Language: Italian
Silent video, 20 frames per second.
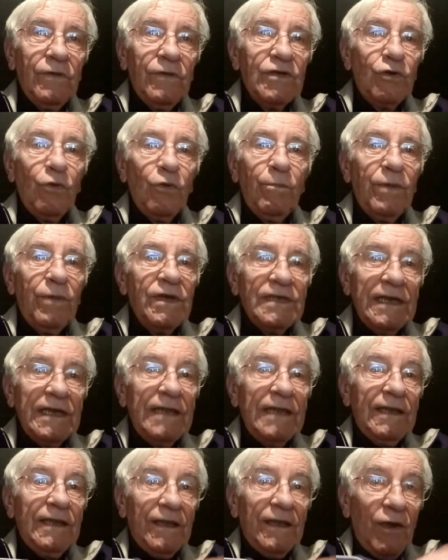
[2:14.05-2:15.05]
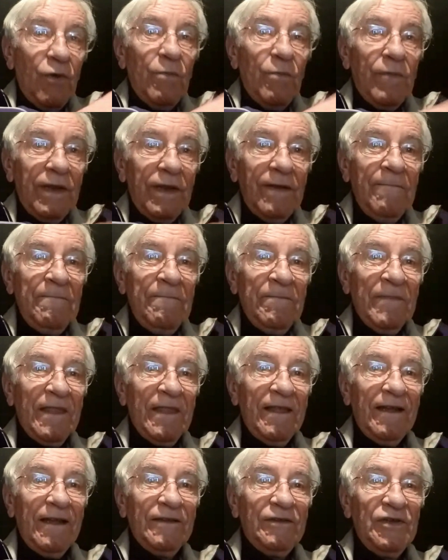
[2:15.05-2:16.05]
Questo presente che, come
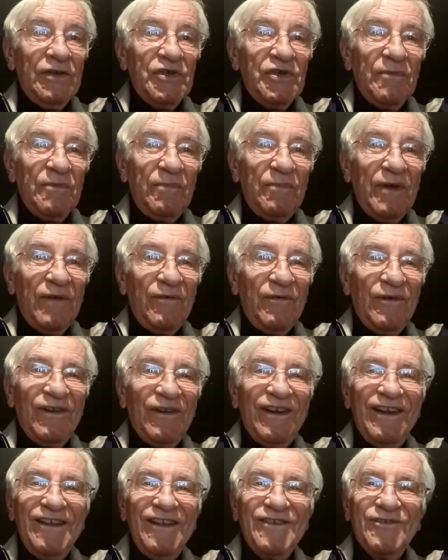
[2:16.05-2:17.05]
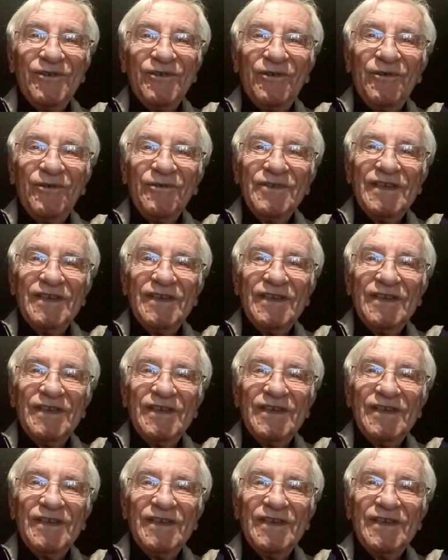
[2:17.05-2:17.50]
anticipavo all'inizio, no?